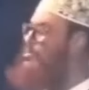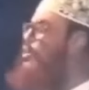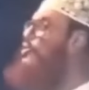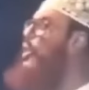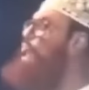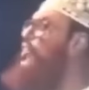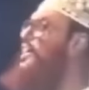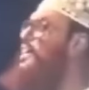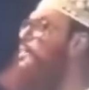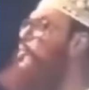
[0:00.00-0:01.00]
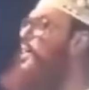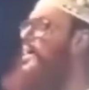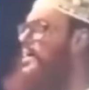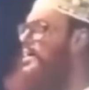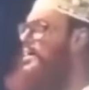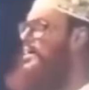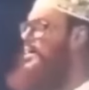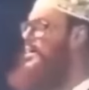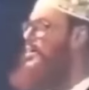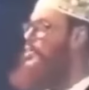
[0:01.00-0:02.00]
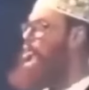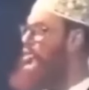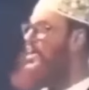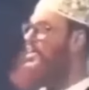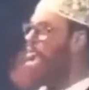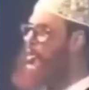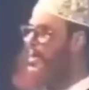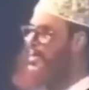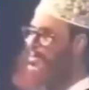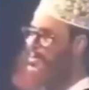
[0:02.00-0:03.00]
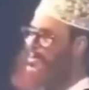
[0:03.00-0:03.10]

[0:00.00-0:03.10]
আমি ওই সব ছেলেদের বলি সরকারি দলের